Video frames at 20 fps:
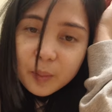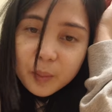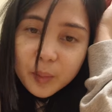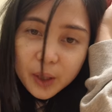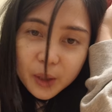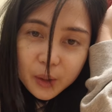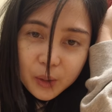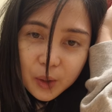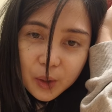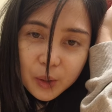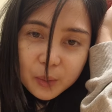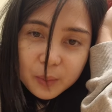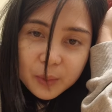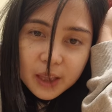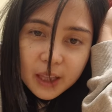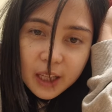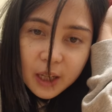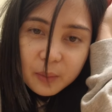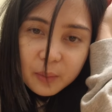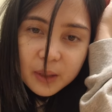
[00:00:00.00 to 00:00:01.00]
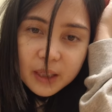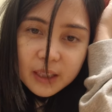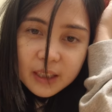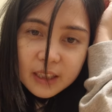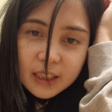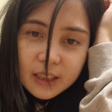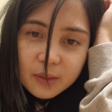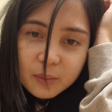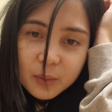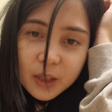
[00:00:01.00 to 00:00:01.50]
pero
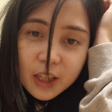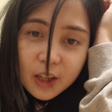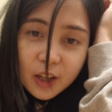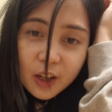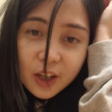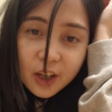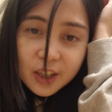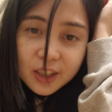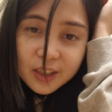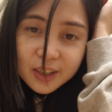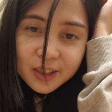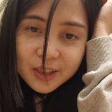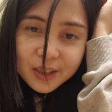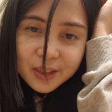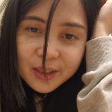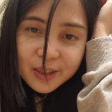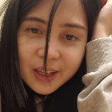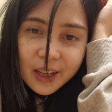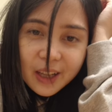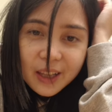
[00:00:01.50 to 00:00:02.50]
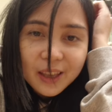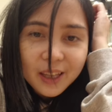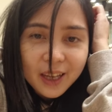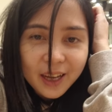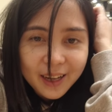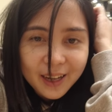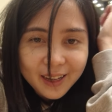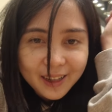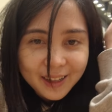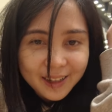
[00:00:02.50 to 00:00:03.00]
lumalaban because
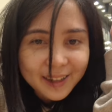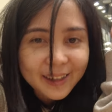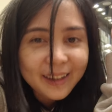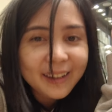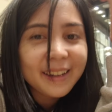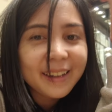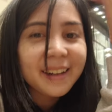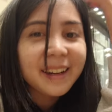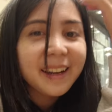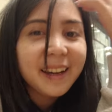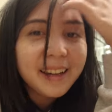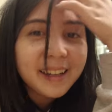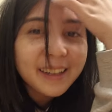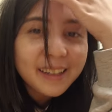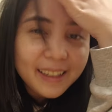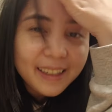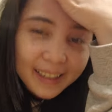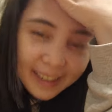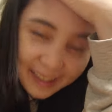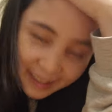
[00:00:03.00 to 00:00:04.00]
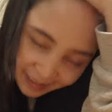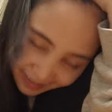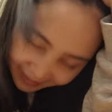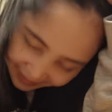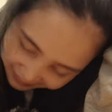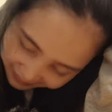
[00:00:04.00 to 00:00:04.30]
laag lagi